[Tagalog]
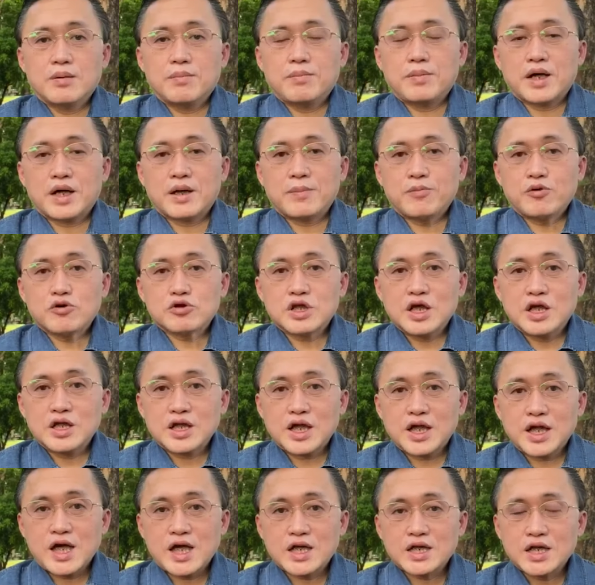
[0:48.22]
para po
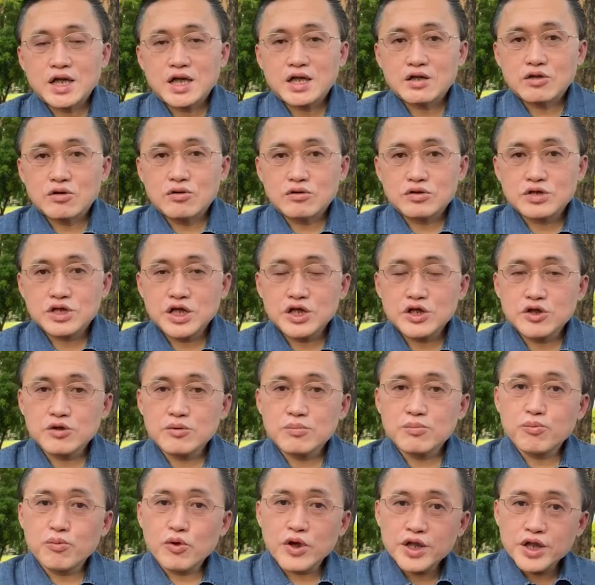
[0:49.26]
tingnan natin kung sino
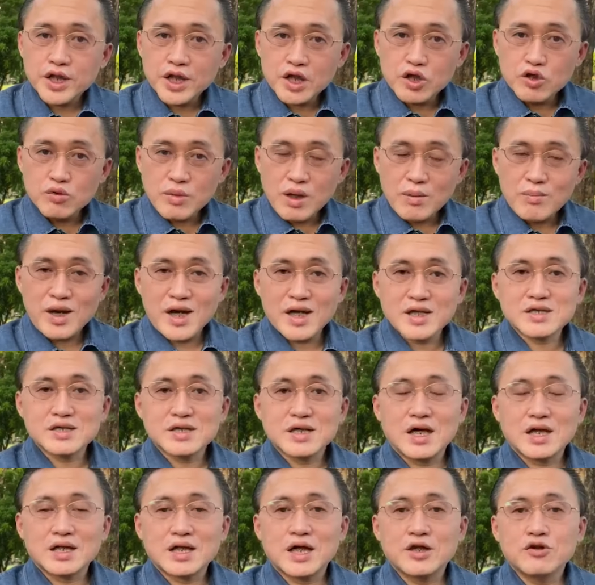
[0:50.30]
yung pwedeng lumabas
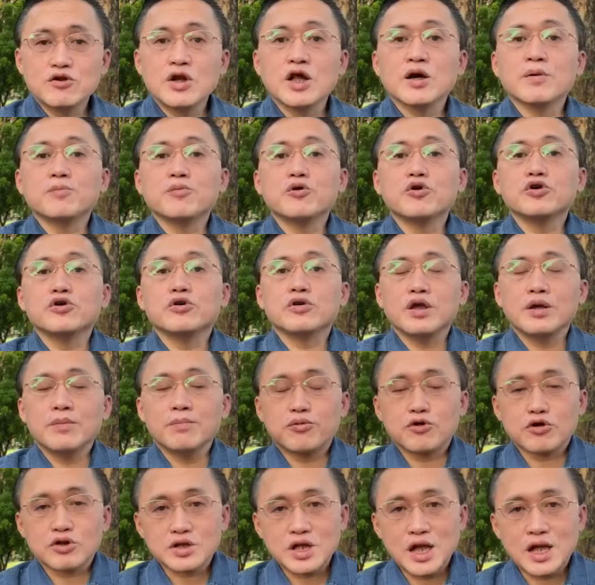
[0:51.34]
at ano lang po yung
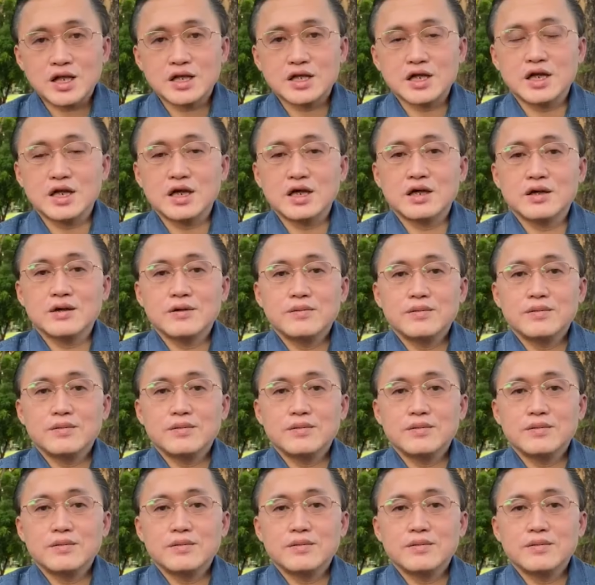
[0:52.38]
importante.